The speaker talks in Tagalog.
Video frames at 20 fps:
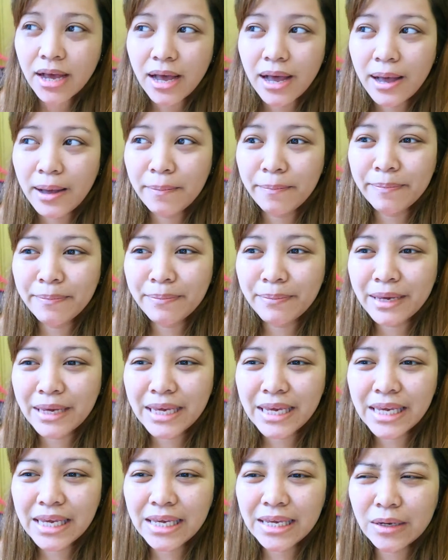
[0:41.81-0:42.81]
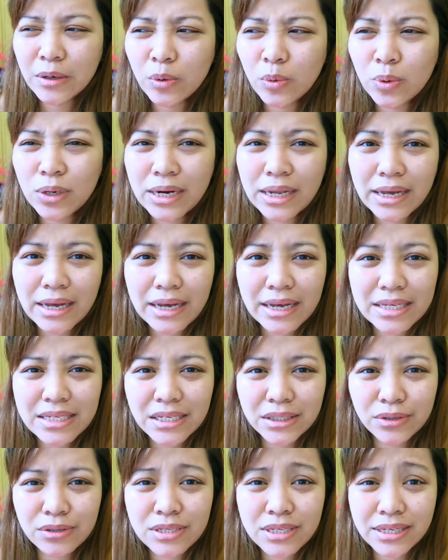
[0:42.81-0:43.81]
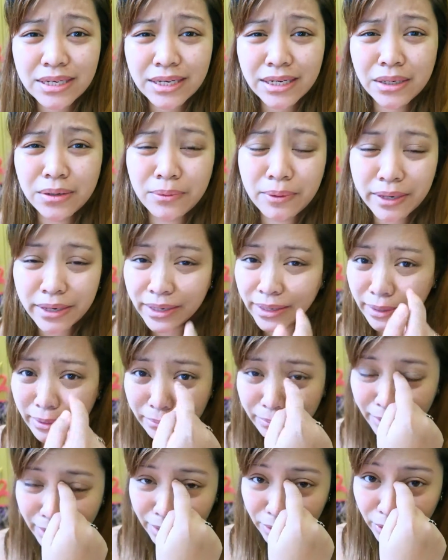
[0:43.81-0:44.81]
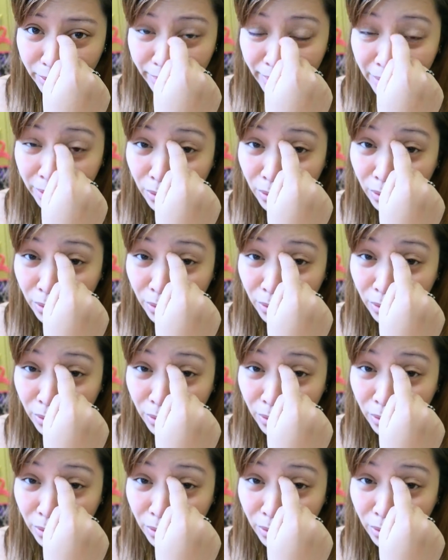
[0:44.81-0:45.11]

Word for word: Um, may kulang kasi dun sa ginawa namin or may